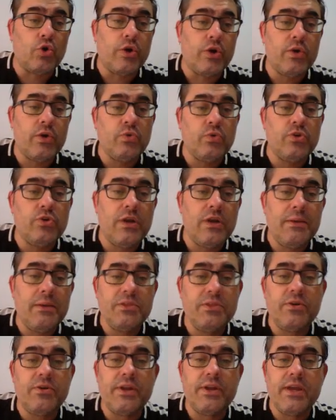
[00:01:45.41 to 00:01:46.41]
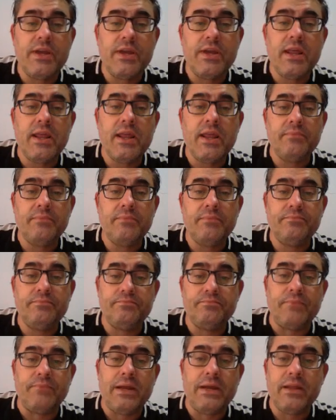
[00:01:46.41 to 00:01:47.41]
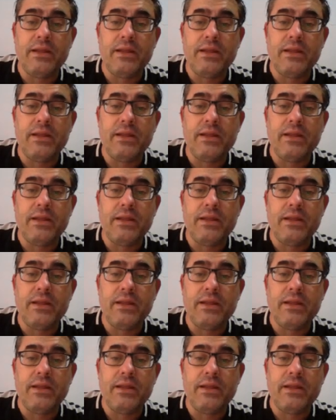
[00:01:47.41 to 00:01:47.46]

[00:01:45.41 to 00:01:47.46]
Correr junto con evento requiere, ¿vale?